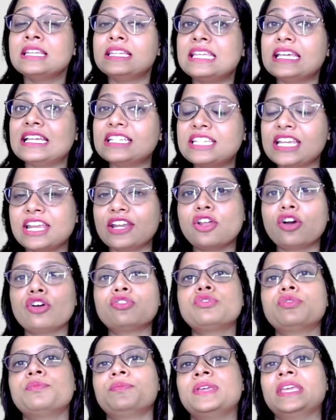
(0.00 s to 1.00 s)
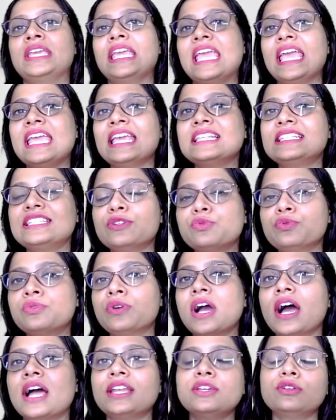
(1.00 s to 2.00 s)
ঠিক সেরকমই এই যে
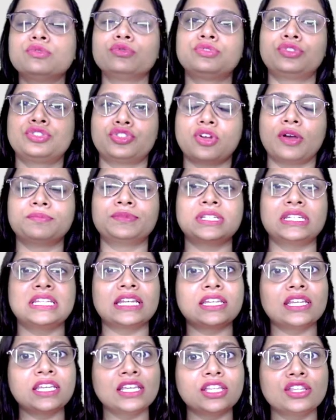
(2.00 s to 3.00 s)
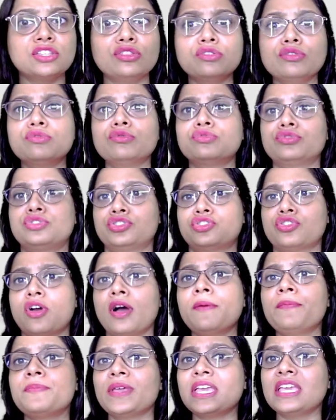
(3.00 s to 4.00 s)
উগাডি উৎসব যেটি একটি হিন্দু
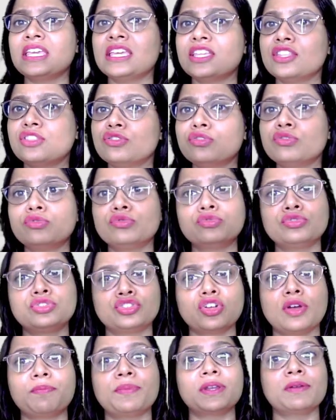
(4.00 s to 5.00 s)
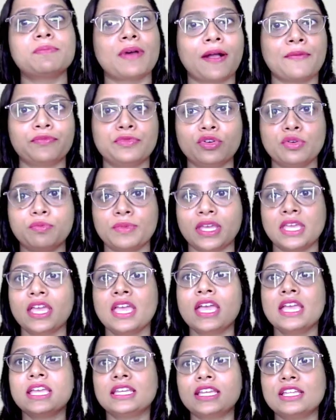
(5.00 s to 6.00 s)
উৎসব এই হিন্দু উৎসবের মাধ্যমে
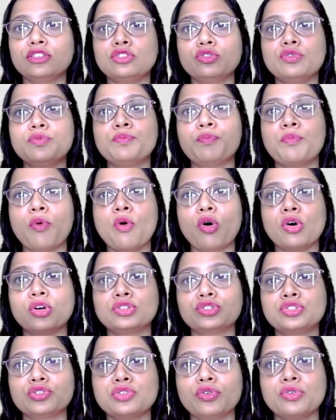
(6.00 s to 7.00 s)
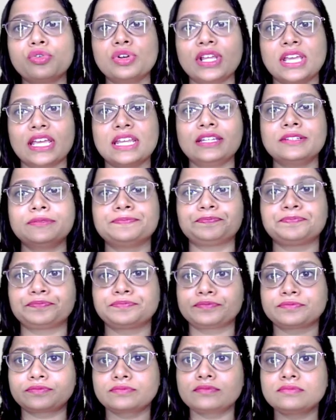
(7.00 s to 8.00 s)
কিন্তু বছরের
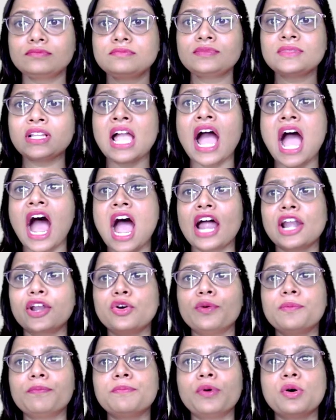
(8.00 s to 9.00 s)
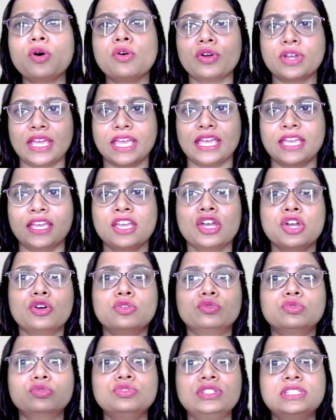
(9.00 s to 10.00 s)
আরম্ভকে
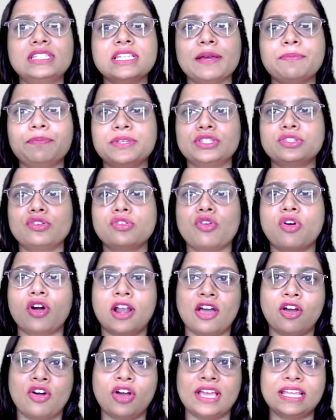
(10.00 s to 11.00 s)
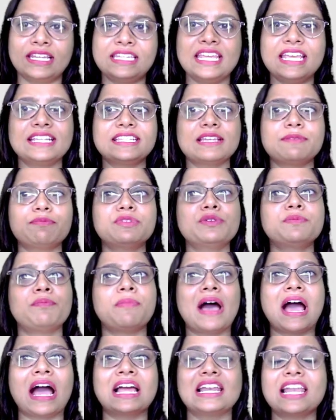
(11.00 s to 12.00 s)
উদযাপিত করা হয় ঠিক যেমন
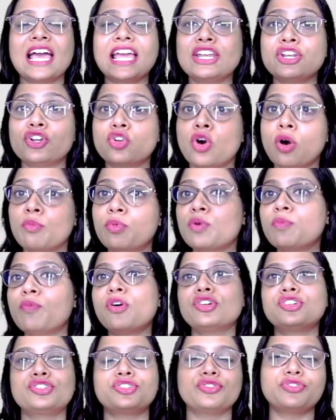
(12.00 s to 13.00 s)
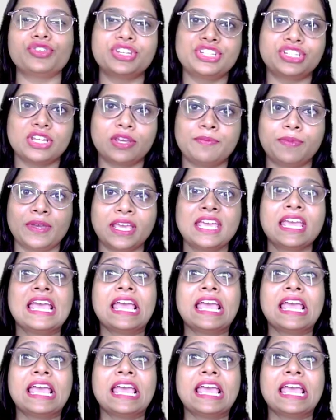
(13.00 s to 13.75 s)
বাংলায় নববর্ষ হিসেবে